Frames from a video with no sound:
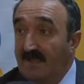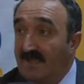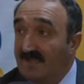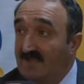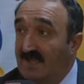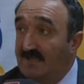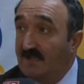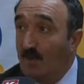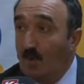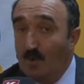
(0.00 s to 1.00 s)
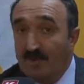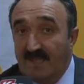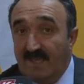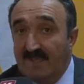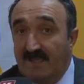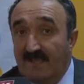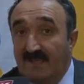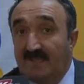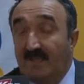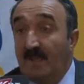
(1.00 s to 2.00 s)
gençler o ülkeye
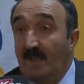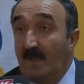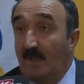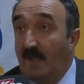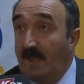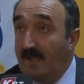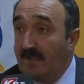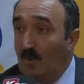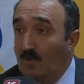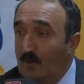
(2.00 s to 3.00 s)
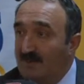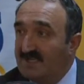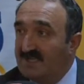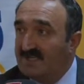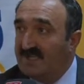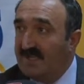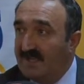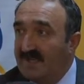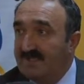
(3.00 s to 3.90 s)
giderler. Eğer o projenin içeriği